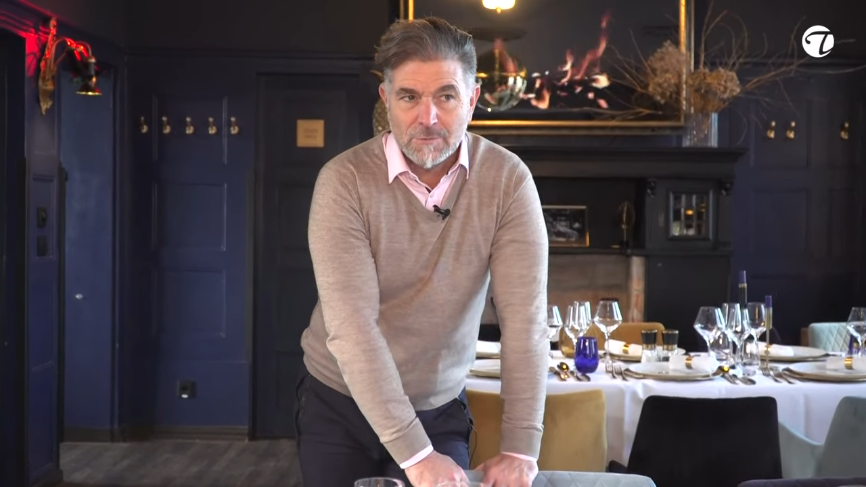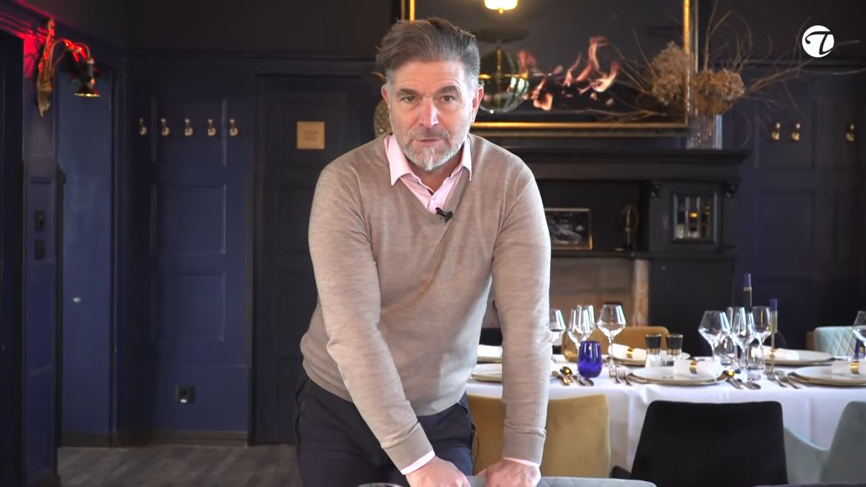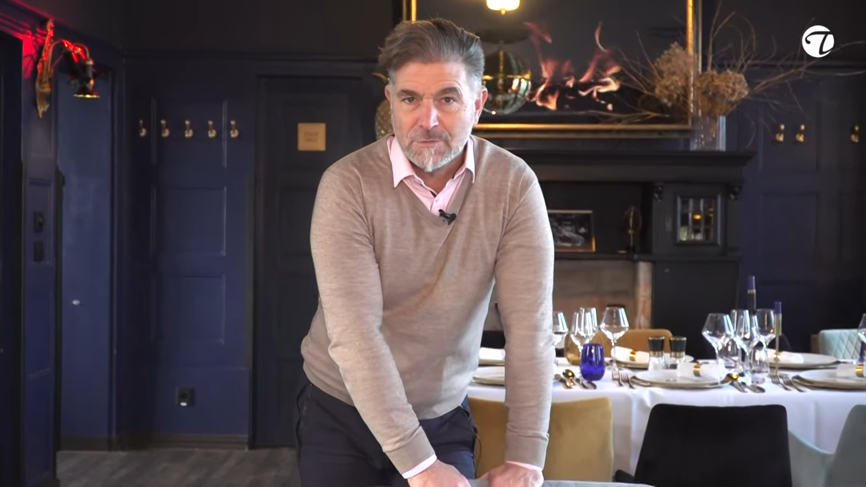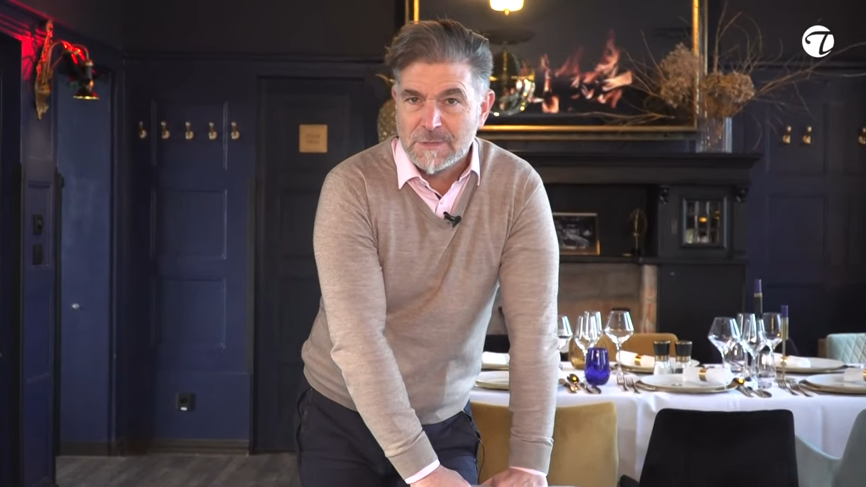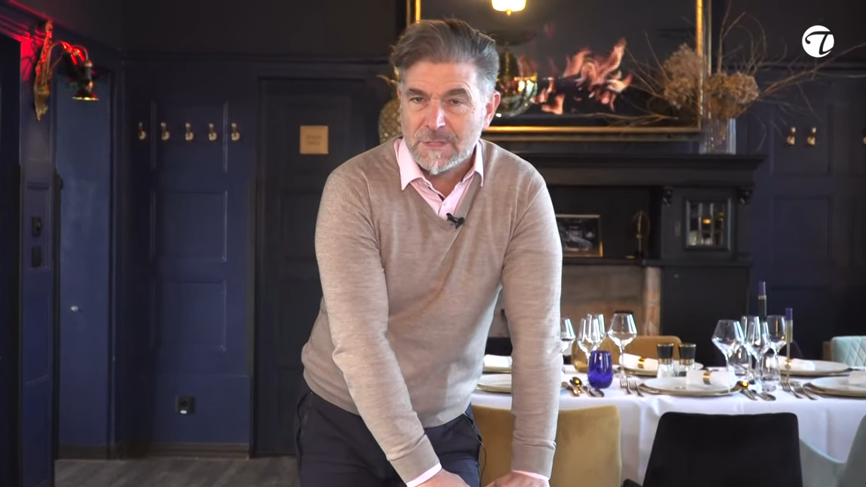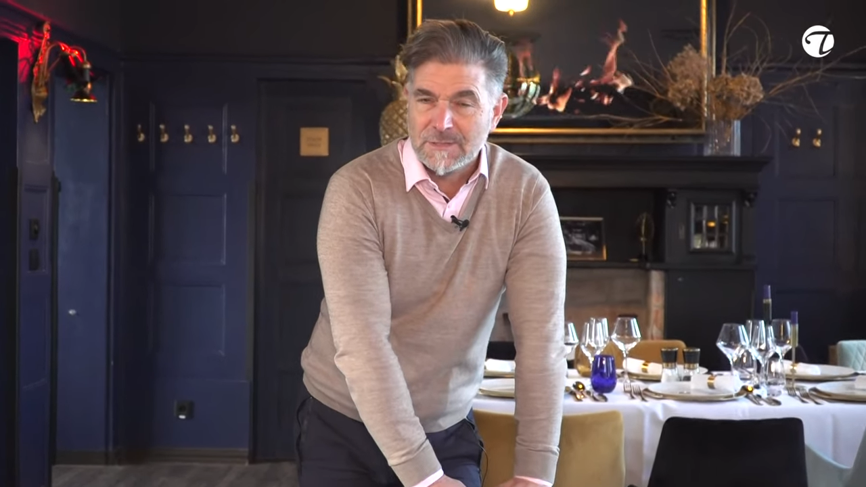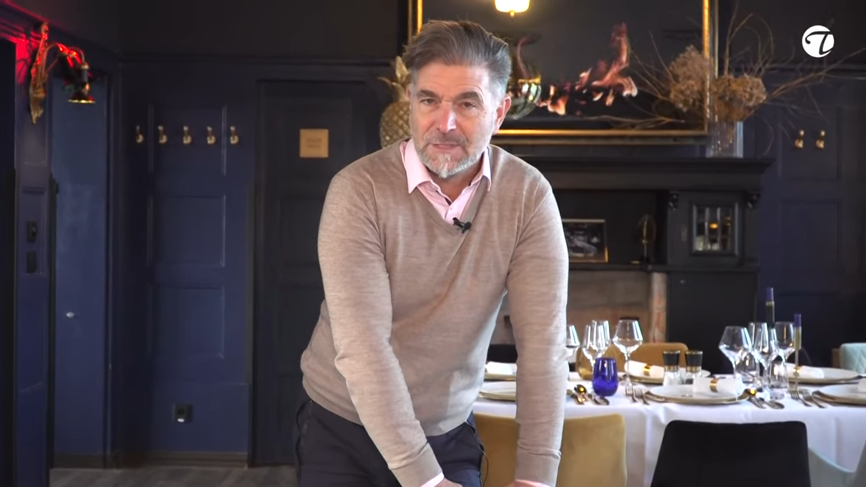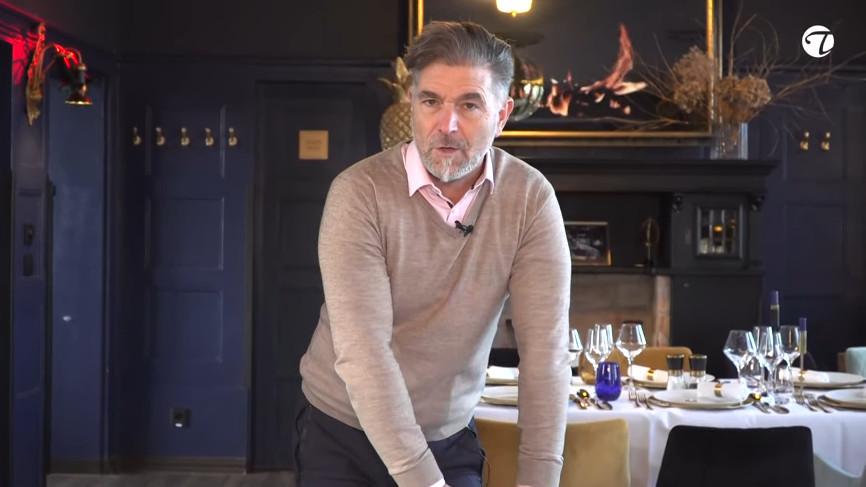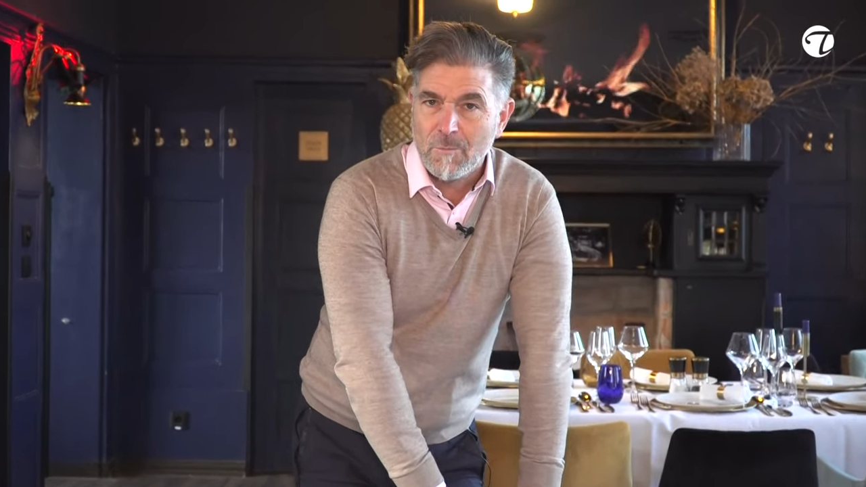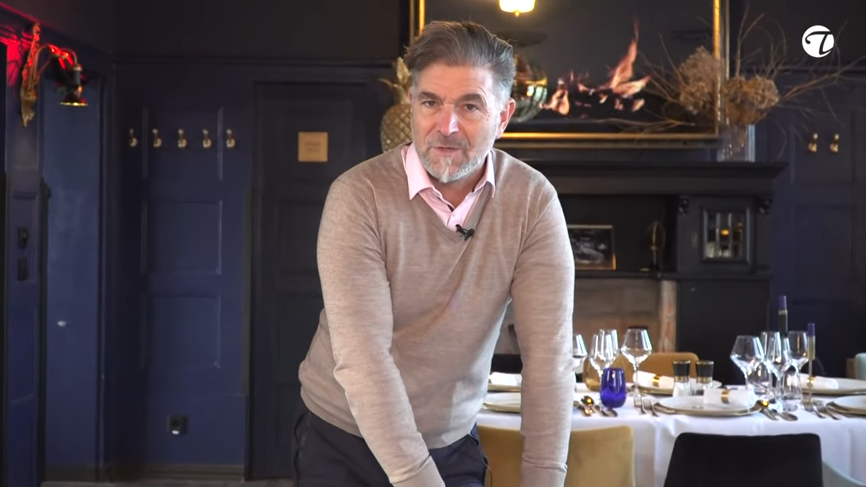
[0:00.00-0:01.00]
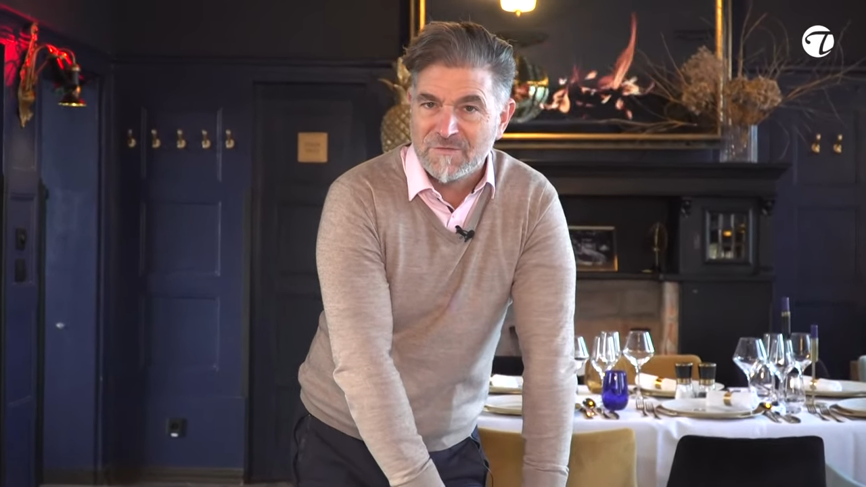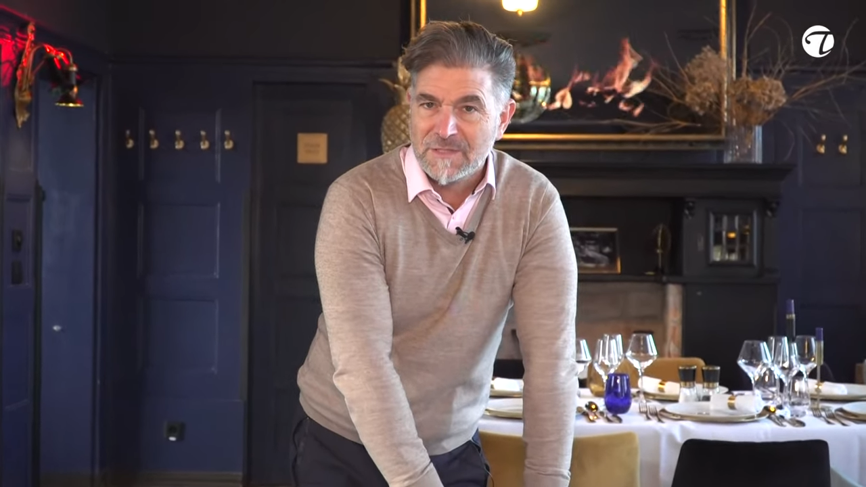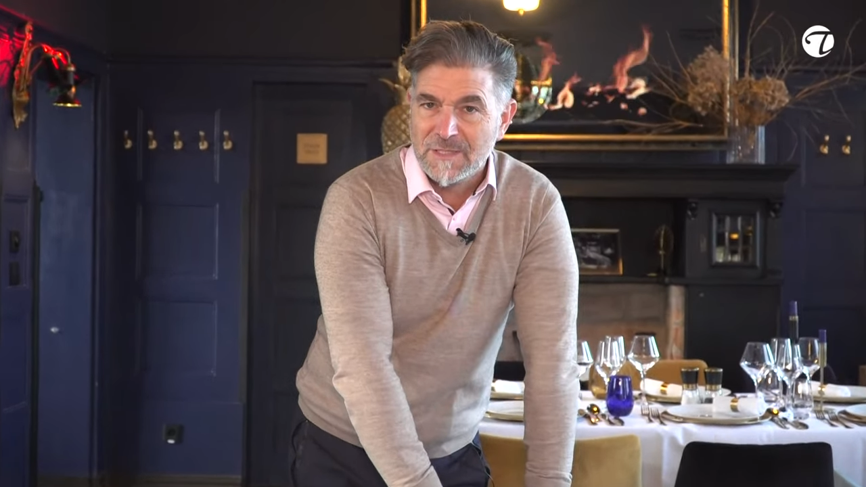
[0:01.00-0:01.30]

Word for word: durch unsere traumhafte